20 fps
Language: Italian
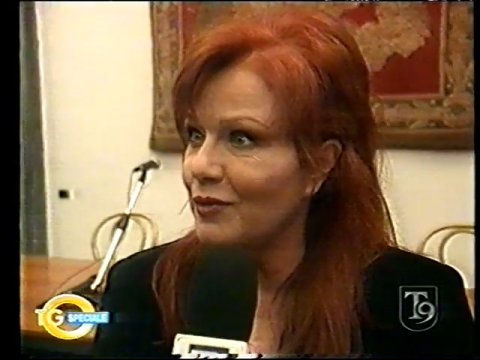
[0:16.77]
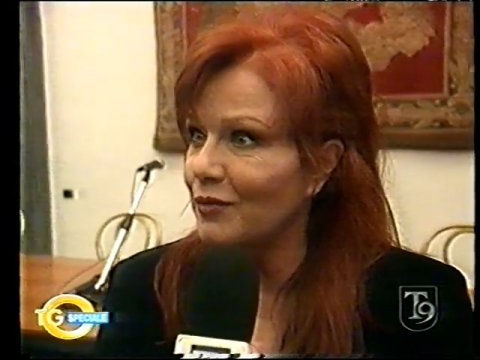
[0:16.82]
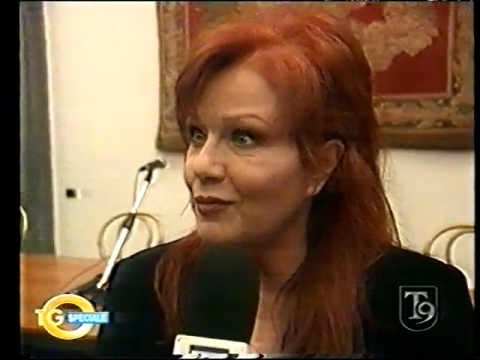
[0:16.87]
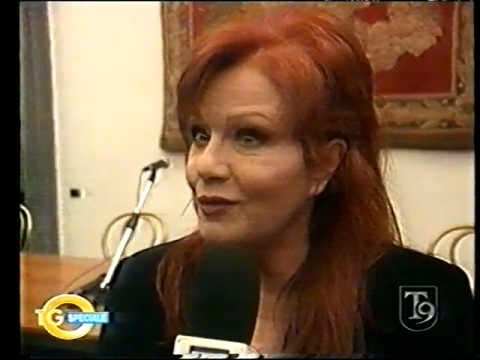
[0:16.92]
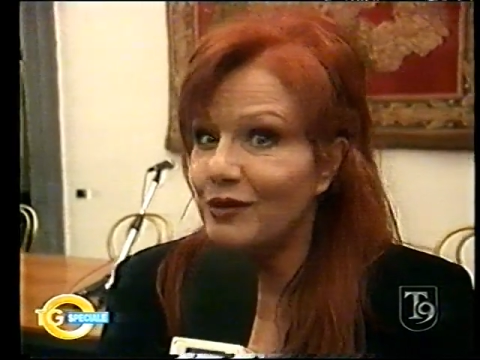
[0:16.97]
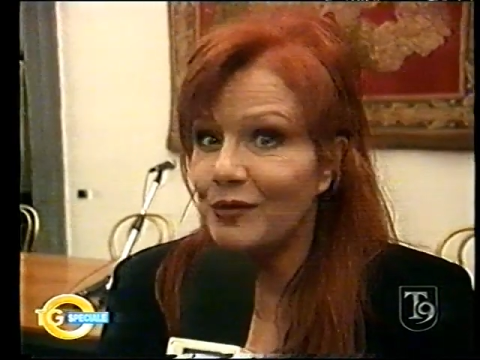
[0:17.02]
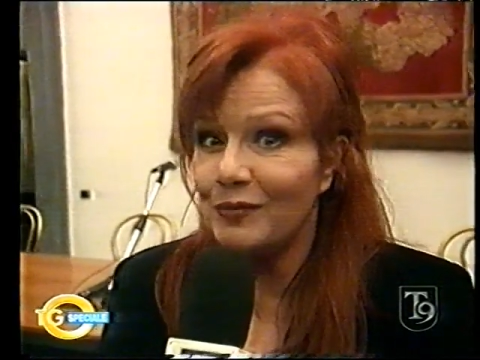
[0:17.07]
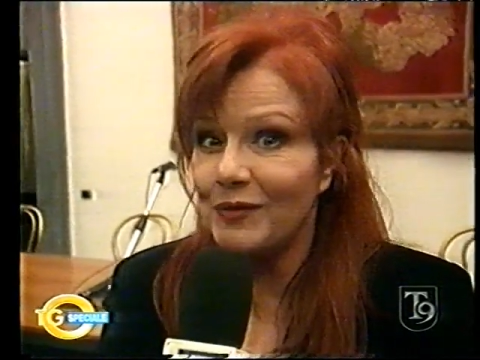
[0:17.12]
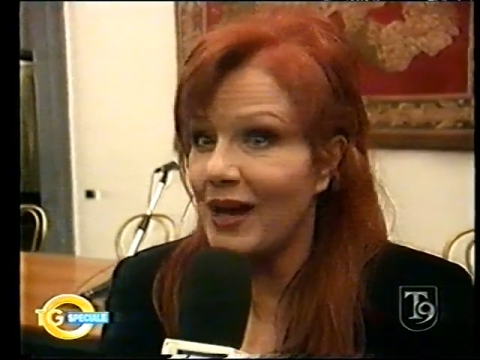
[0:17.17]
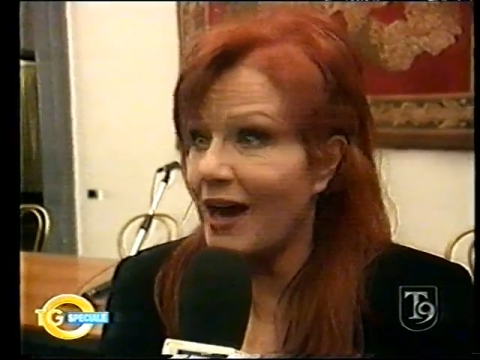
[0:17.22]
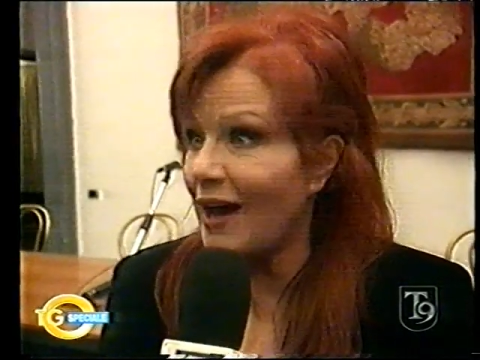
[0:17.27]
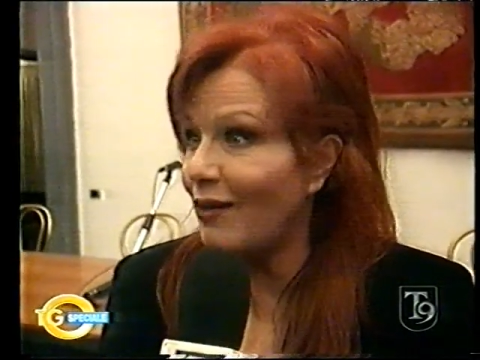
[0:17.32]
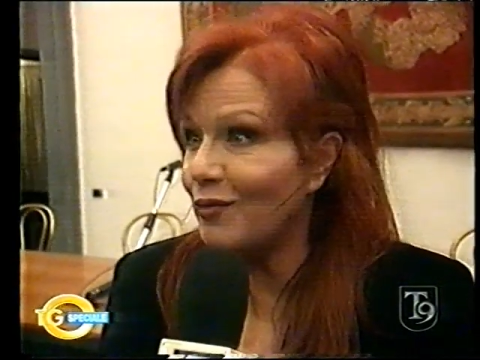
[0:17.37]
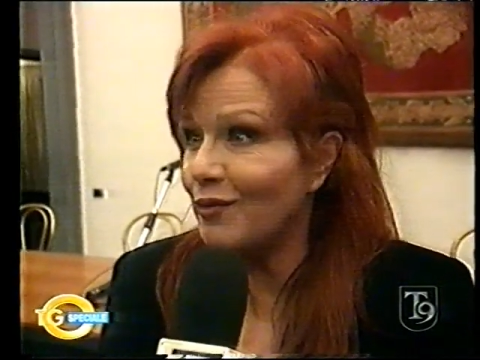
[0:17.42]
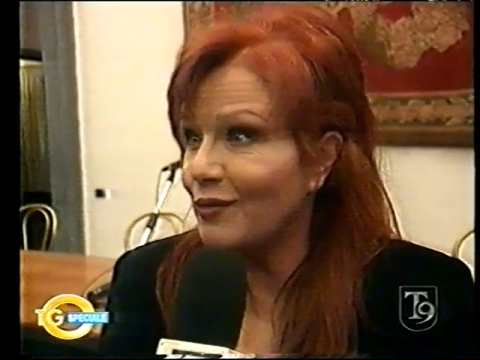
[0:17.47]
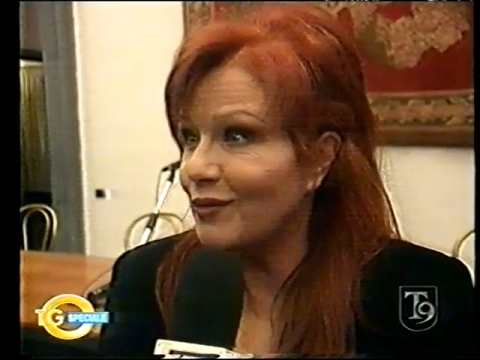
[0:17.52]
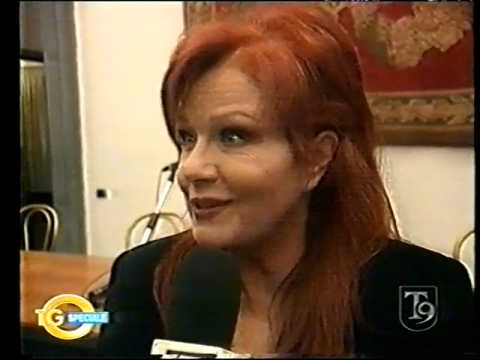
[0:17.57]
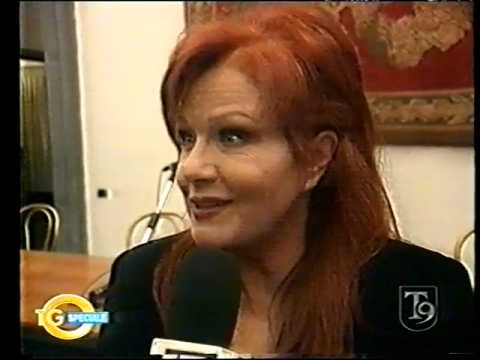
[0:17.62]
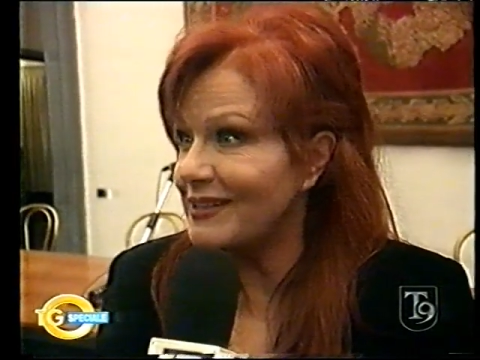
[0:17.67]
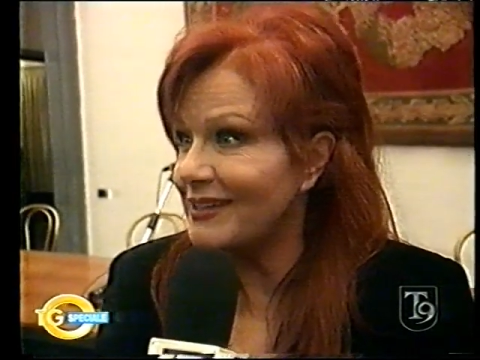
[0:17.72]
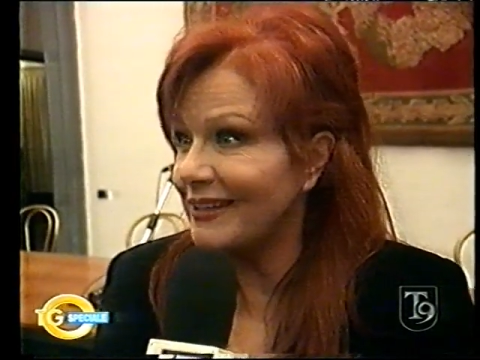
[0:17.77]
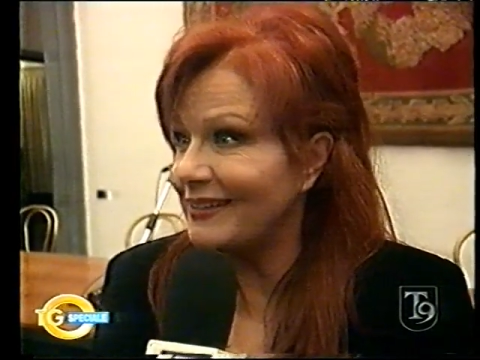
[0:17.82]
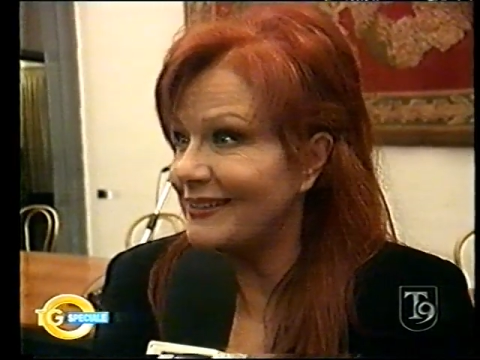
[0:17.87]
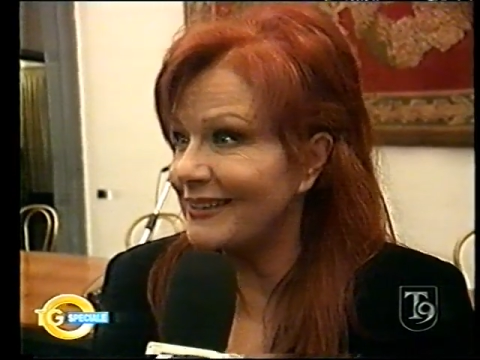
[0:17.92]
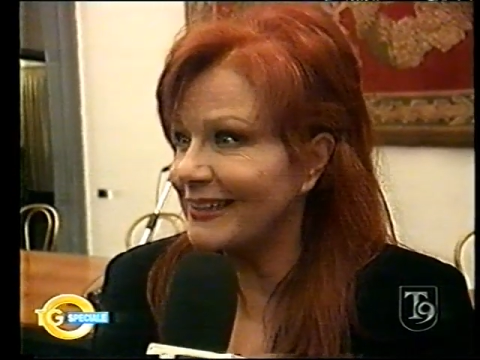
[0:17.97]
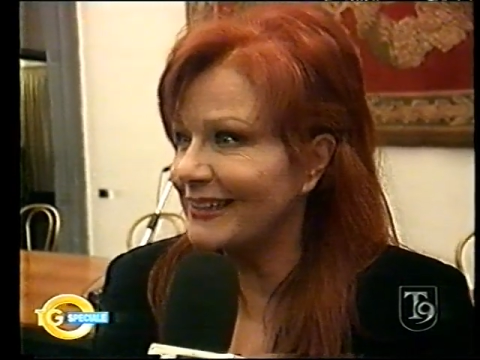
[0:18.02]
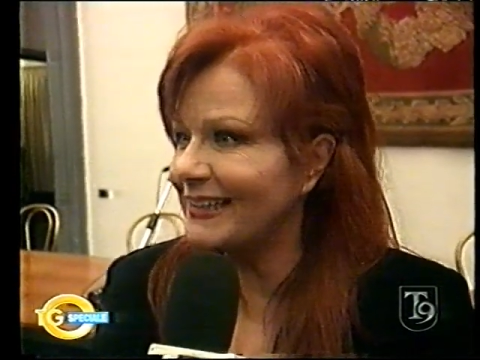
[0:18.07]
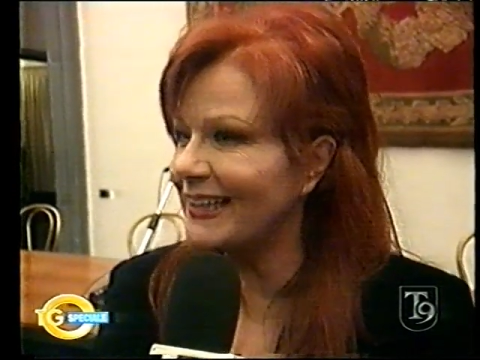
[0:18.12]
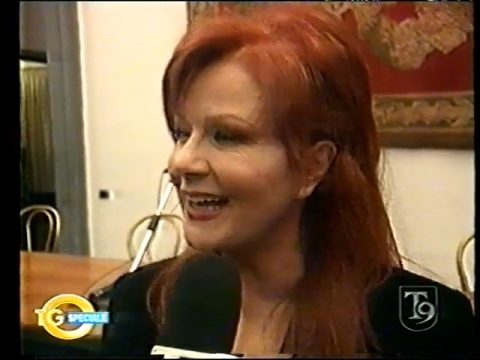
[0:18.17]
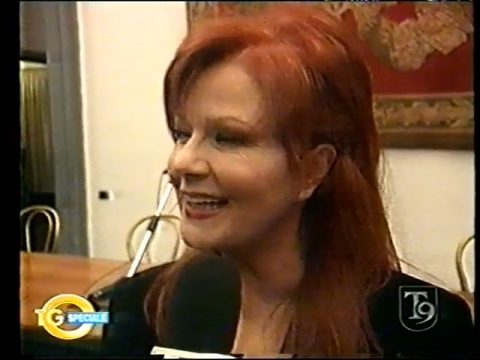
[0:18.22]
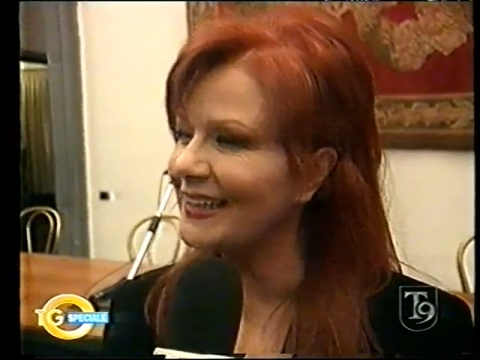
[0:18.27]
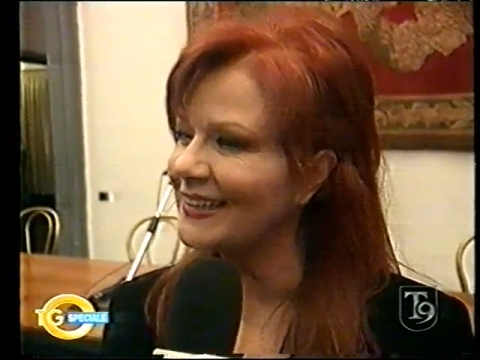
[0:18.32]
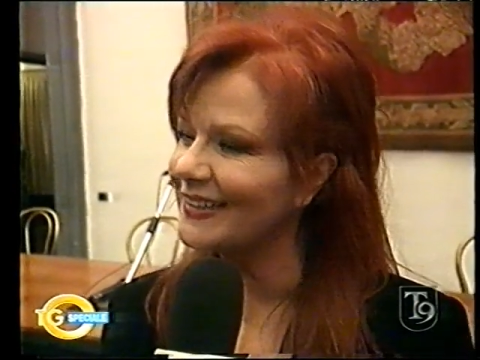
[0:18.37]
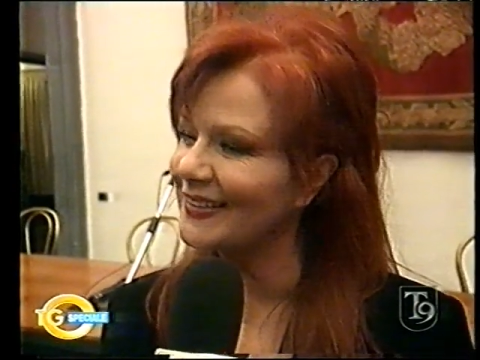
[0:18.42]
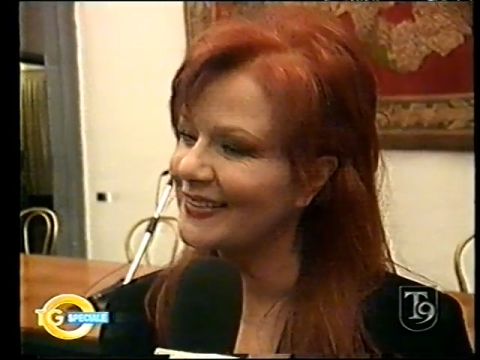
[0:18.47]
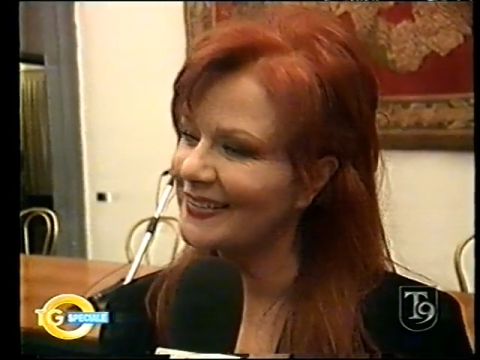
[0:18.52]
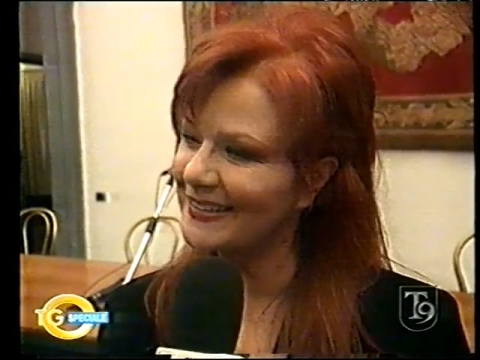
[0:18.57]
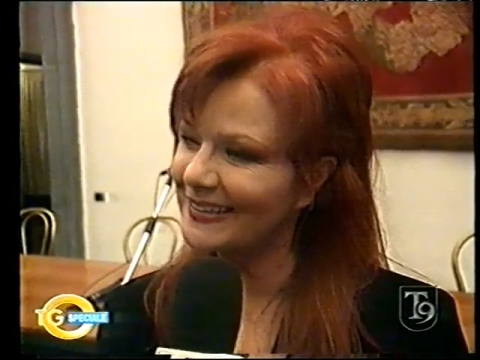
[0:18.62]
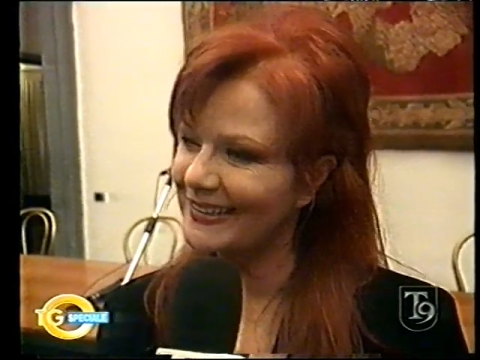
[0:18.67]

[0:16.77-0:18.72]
quindi mi auguro che sia altrettanto.